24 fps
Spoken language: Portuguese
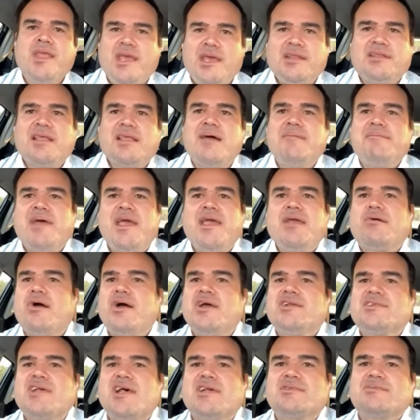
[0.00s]
e também
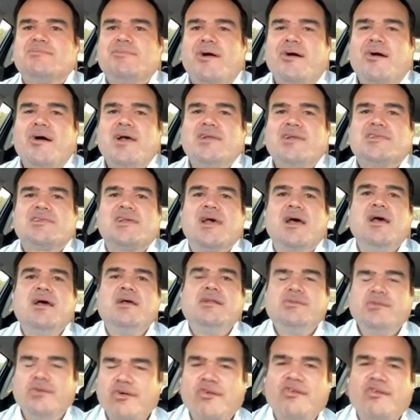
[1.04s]
coisas boas
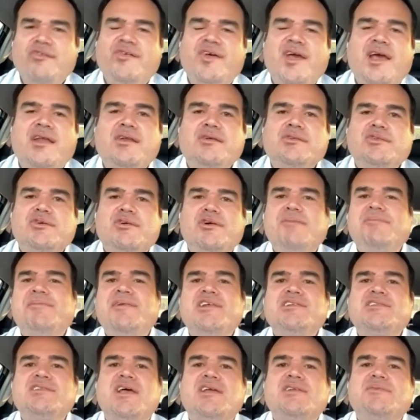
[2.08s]
no governo do
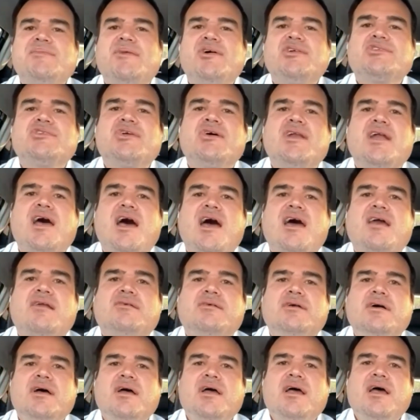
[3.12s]
presidente Bolsonaro.